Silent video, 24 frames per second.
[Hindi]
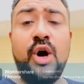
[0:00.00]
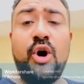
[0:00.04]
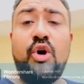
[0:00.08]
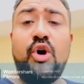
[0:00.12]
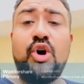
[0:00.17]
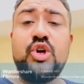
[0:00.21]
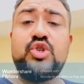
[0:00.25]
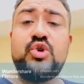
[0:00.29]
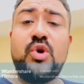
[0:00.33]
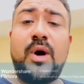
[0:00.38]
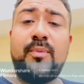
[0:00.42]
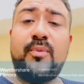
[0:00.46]

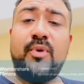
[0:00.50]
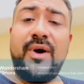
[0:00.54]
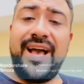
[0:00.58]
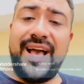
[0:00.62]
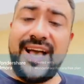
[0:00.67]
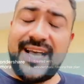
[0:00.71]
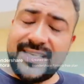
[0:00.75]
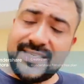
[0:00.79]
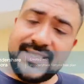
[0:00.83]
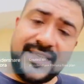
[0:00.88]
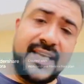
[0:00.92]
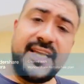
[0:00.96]
और जो आपको
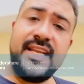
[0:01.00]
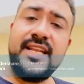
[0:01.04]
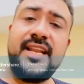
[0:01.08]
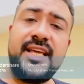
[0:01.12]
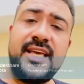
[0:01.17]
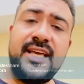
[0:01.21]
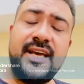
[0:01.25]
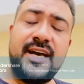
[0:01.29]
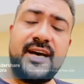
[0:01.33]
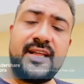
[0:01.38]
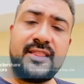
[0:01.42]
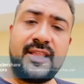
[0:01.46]
ऐसे ही
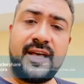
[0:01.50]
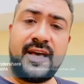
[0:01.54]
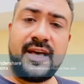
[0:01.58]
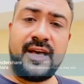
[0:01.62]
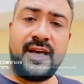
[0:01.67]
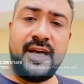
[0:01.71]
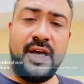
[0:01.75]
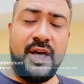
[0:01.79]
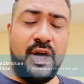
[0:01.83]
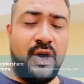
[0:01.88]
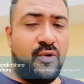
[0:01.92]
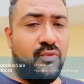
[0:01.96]
नहीं आता है